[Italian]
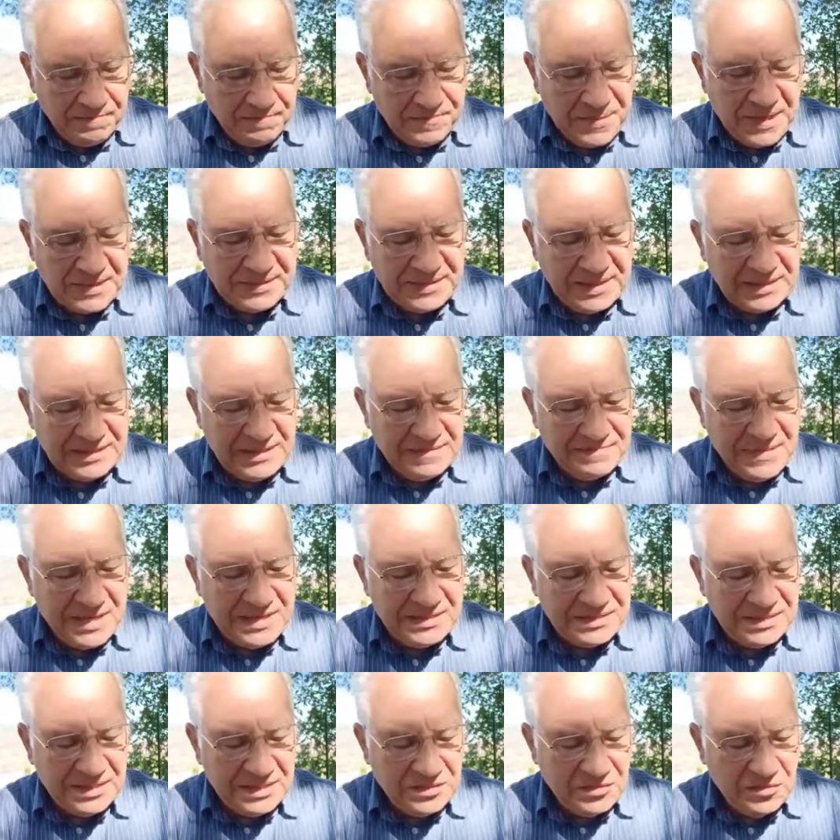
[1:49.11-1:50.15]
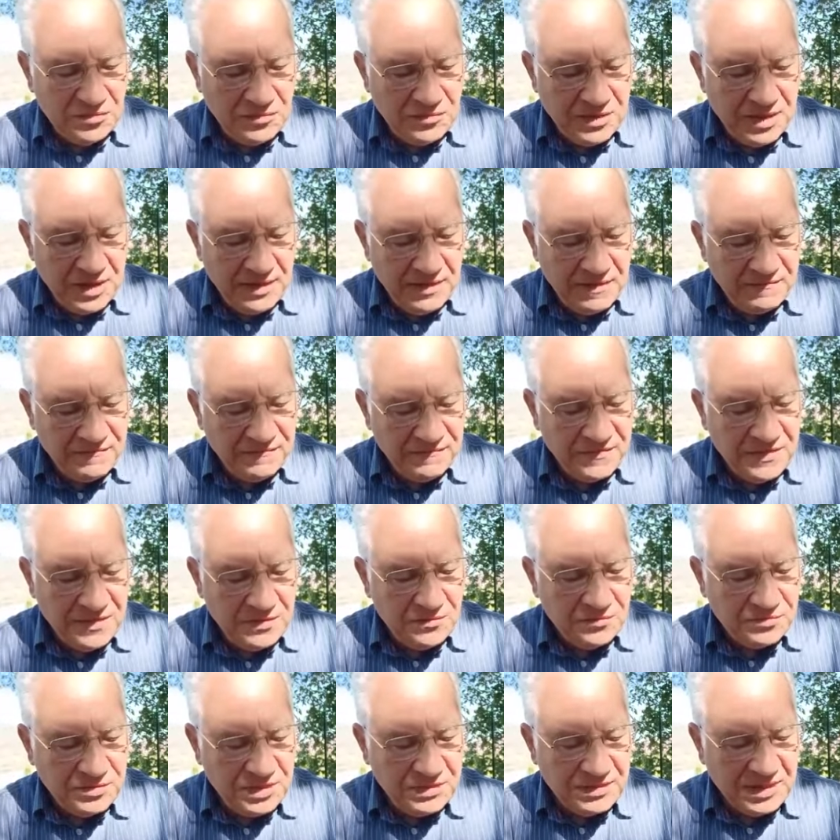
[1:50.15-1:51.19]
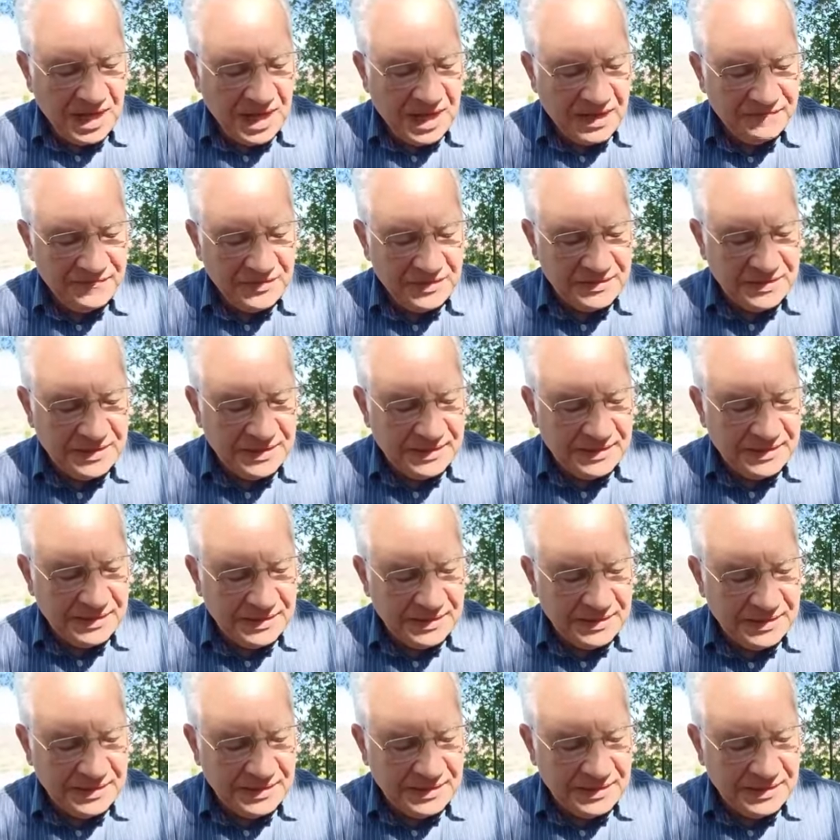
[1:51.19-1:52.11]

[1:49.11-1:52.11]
Pietà di me, Signore, figlio di Davide,